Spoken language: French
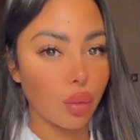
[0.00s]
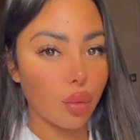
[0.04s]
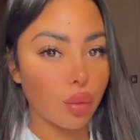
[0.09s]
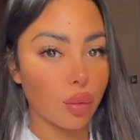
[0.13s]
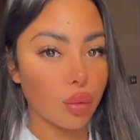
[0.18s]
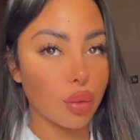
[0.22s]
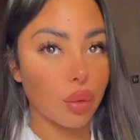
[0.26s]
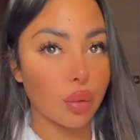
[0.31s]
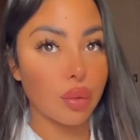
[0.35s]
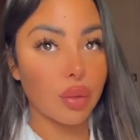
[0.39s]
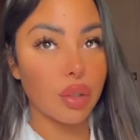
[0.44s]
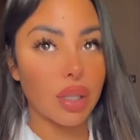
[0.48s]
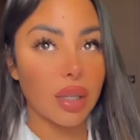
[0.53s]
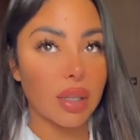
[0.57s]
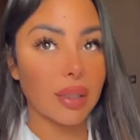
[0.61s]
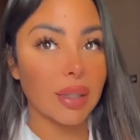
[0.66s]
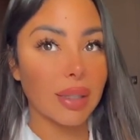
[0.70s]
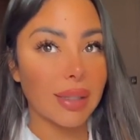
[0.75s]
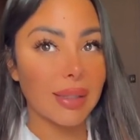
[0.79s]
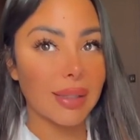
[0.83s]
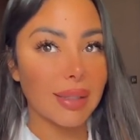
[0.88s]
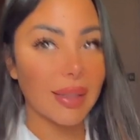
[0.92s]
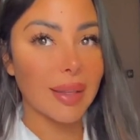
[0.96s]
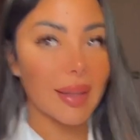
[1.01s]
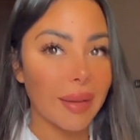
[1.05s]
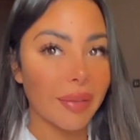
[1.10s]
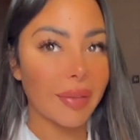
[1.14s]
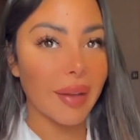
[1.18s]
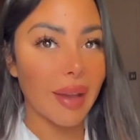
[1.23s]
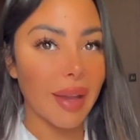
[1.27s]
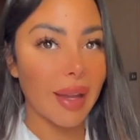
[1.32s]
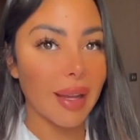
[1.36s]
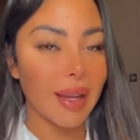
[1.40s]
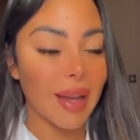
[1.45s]
Aujourd'hui, j'ai un dressing à
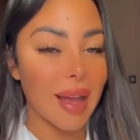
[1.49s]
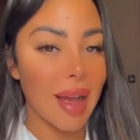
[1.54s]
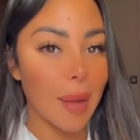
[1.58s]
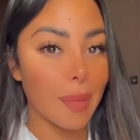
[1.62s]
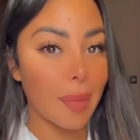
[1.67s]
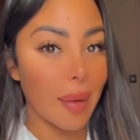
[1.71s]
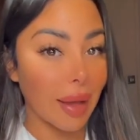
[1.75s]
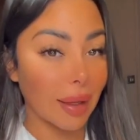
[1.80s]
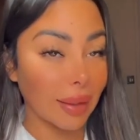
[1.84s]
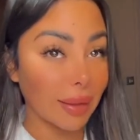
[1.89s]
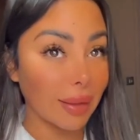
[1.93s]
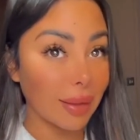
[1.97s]
faire à Paris.